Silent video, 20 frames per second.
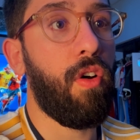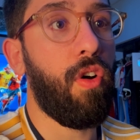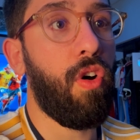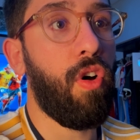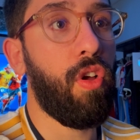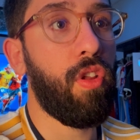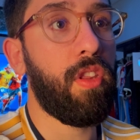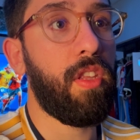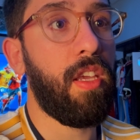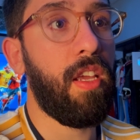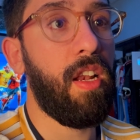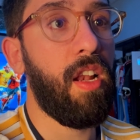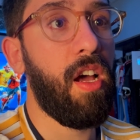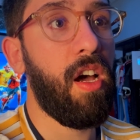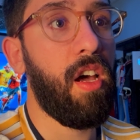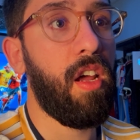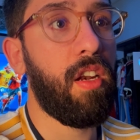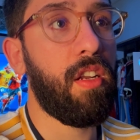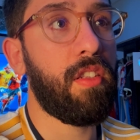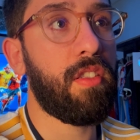
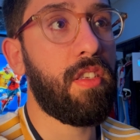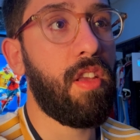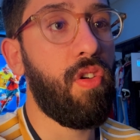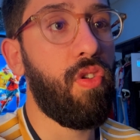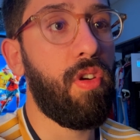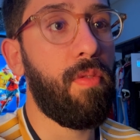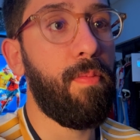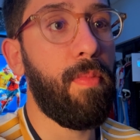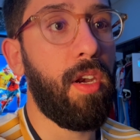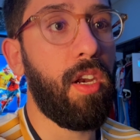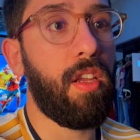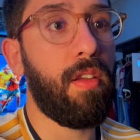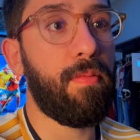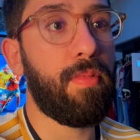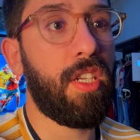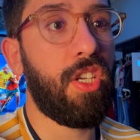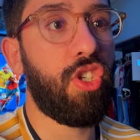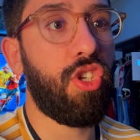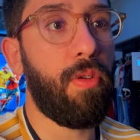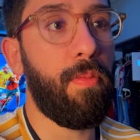هونتيلار نتصور مركي
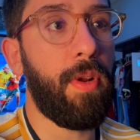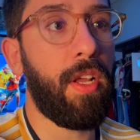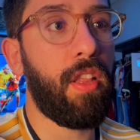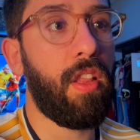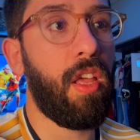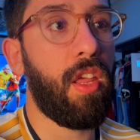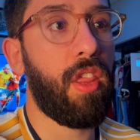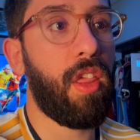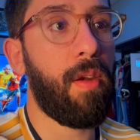مسجل بالكدا